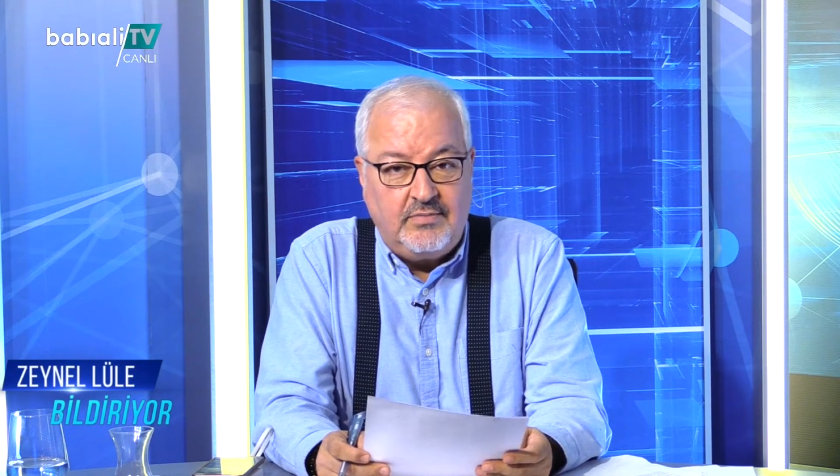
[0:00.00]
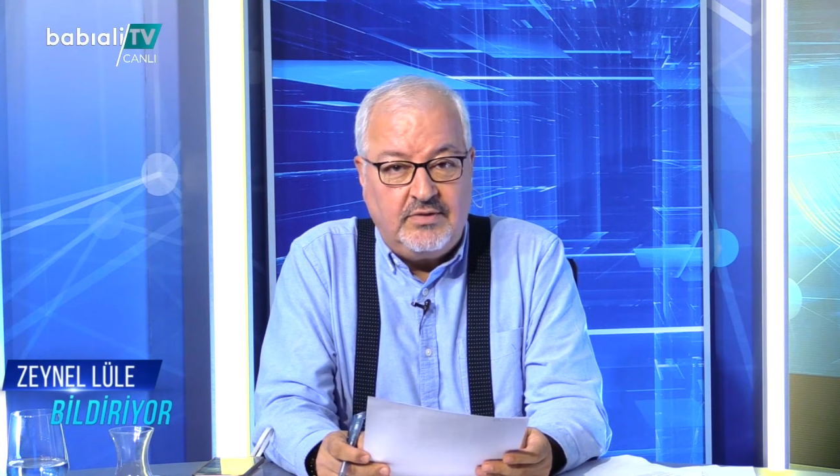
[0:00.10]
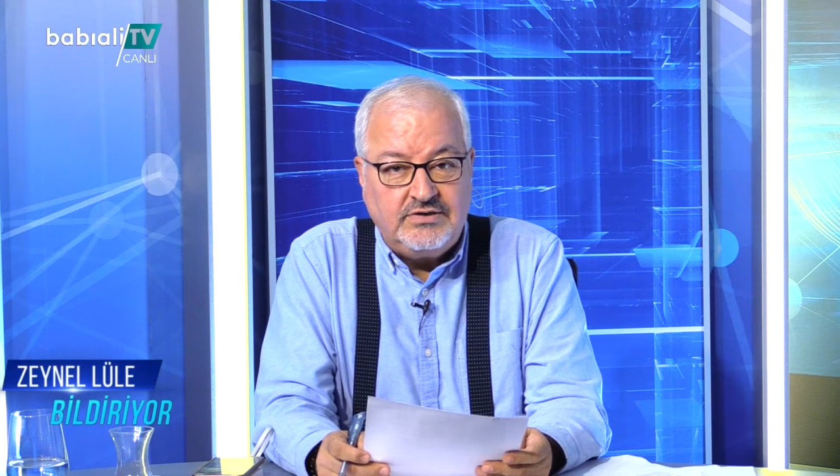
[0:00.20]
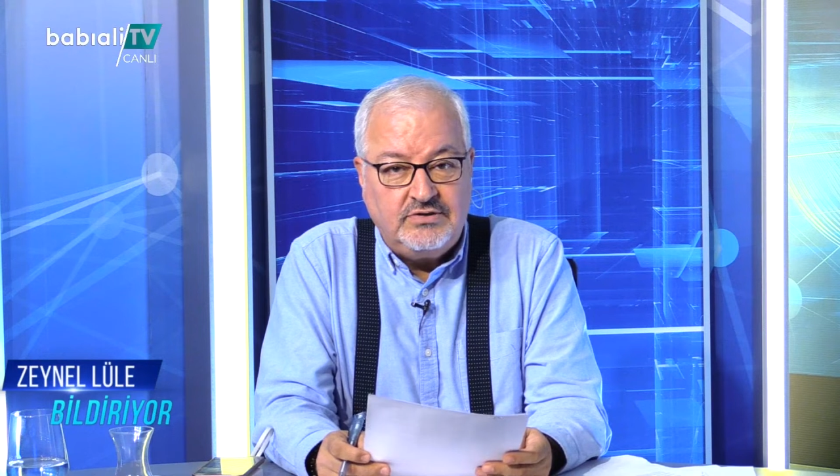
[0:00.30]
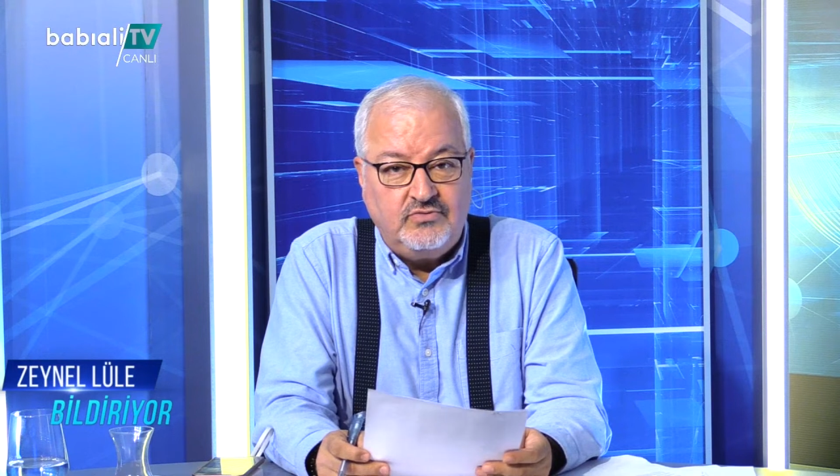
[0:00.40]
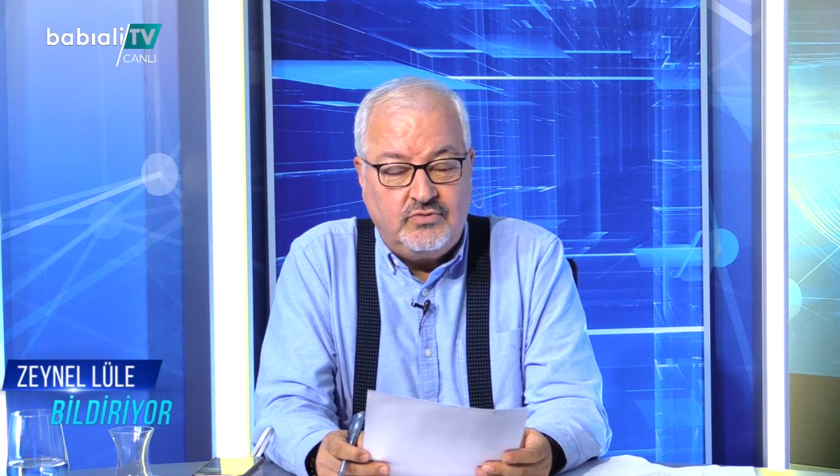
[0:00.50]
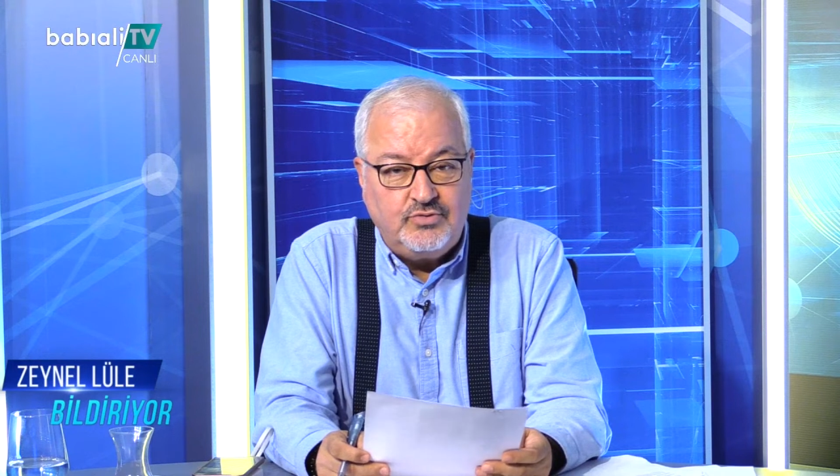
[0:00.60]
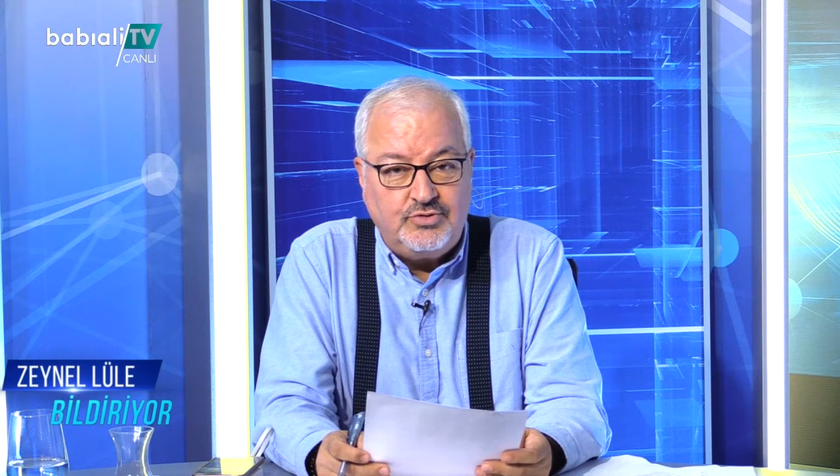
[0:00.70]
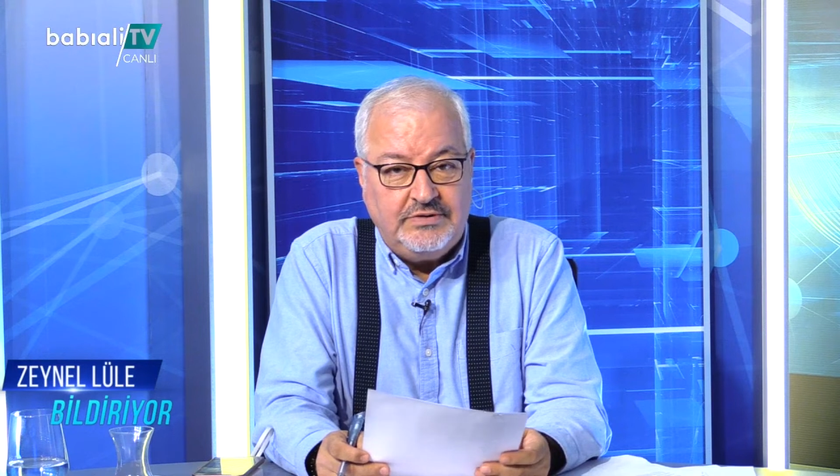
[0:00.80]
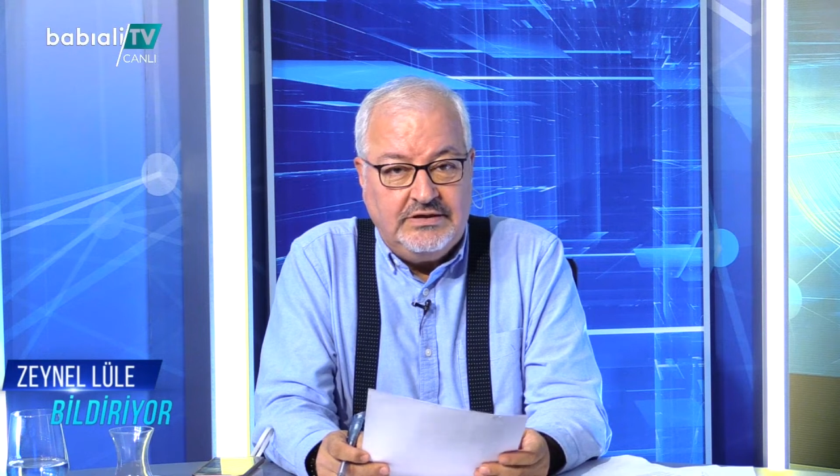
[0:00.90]
damgasını
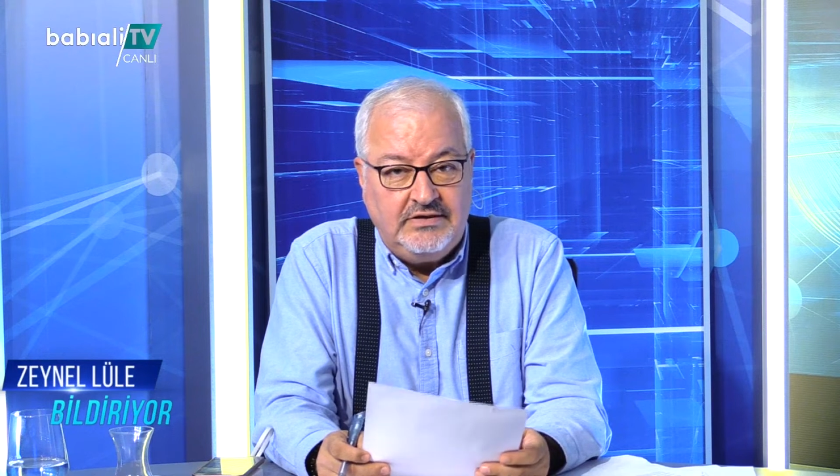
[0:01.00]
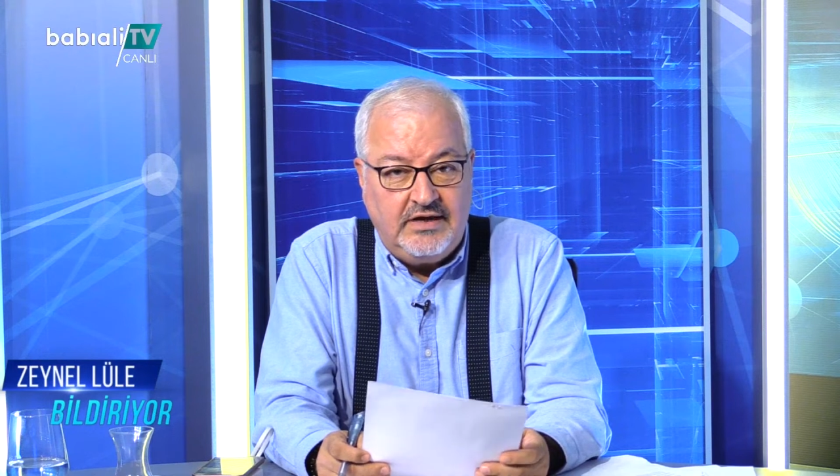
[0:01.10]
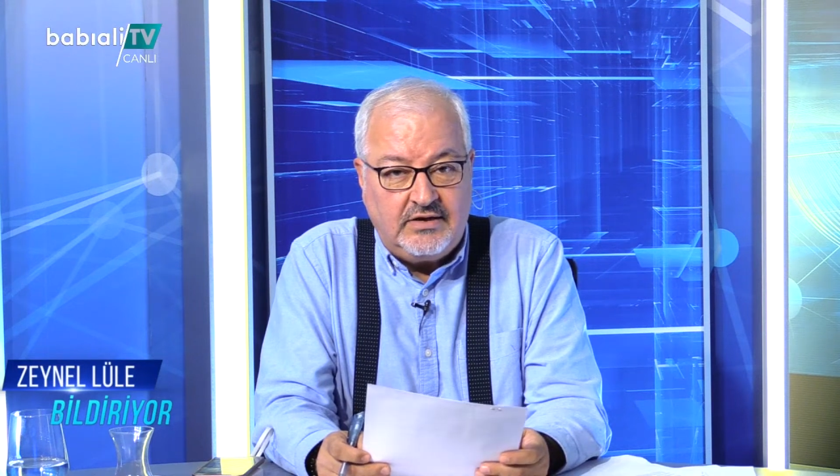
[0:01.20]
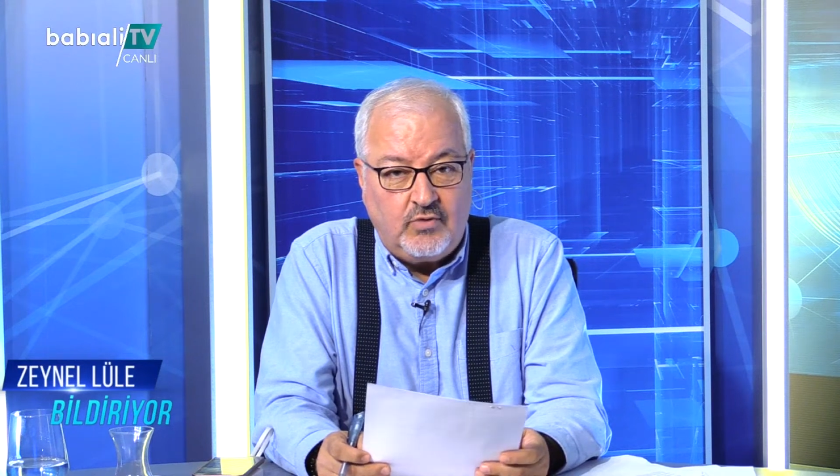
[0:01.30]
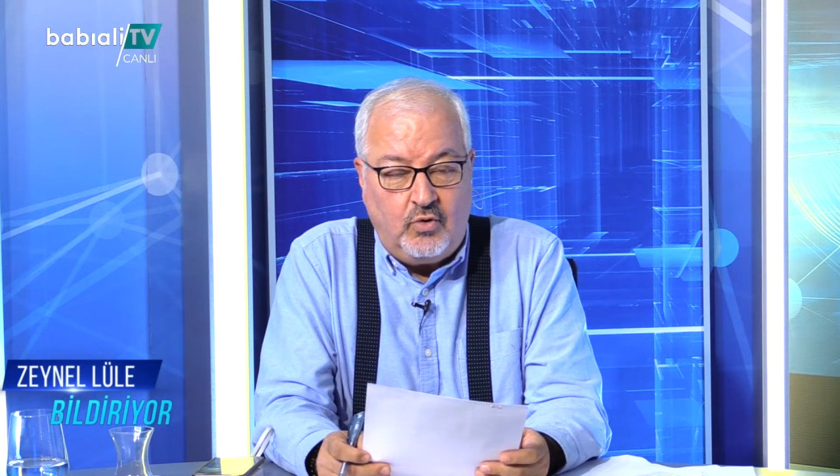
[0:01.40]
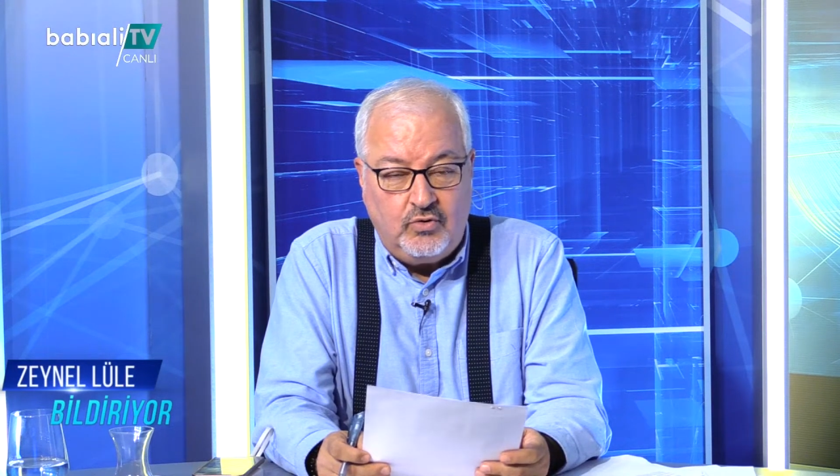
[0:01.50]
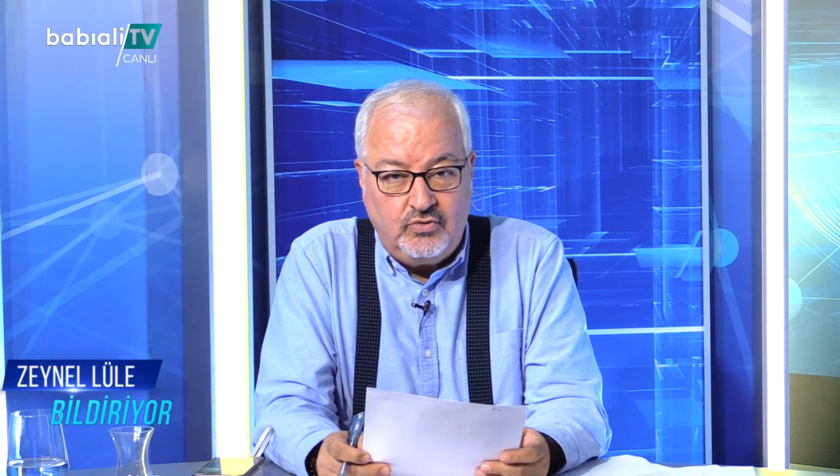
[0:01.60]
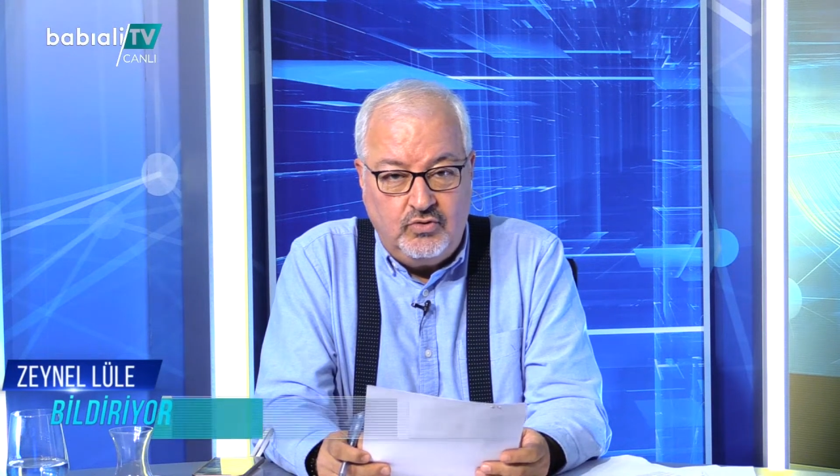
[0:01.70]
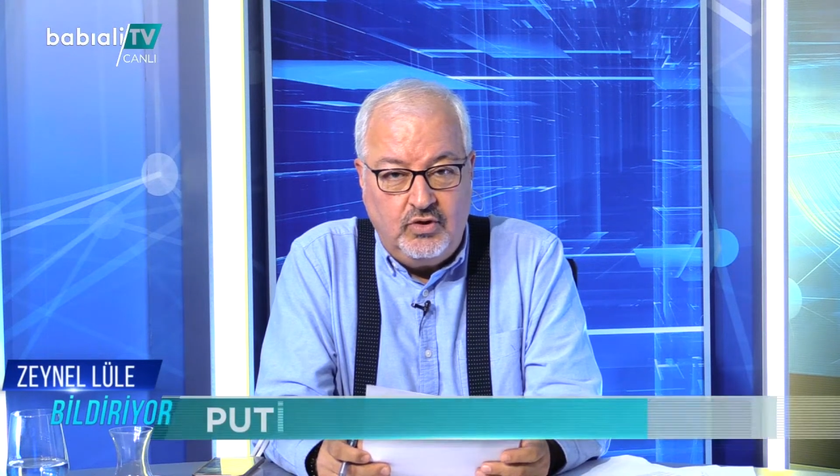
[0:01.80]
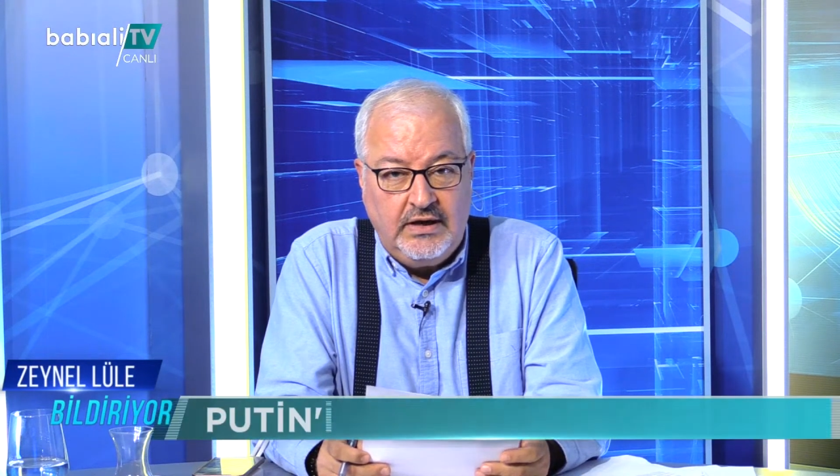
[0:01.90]
vurmuş bir lider
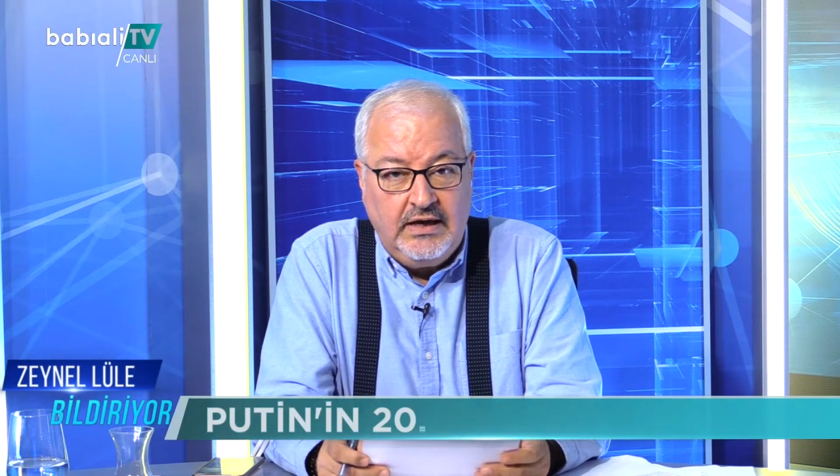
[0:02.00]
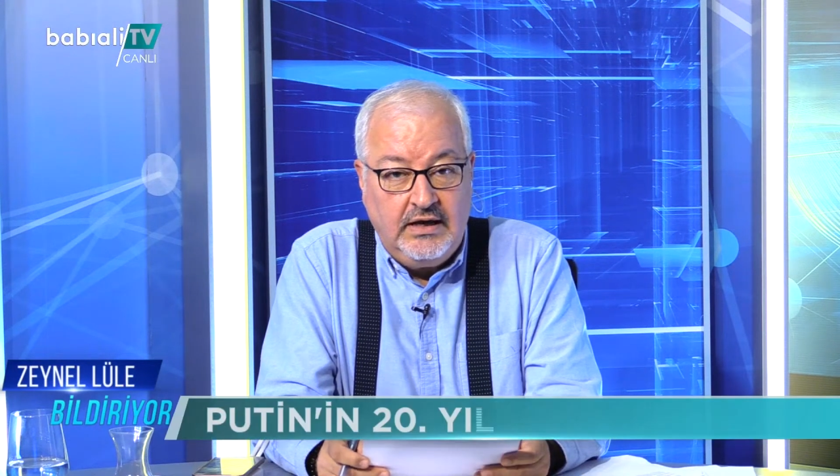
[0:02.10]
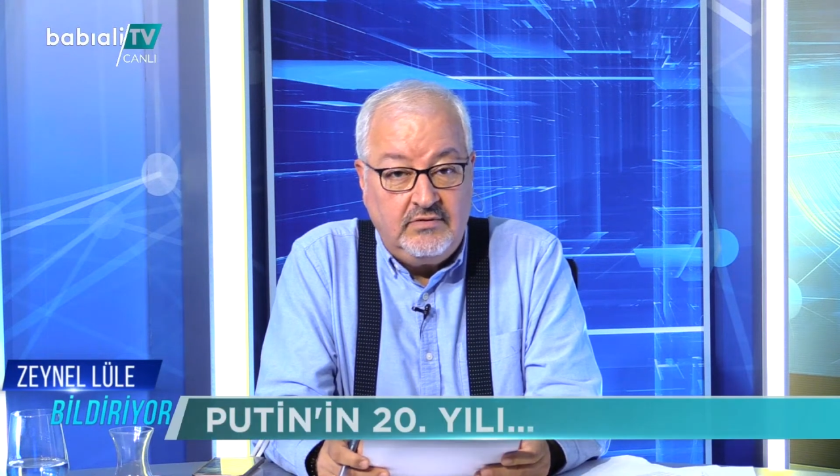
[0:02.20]
oldu.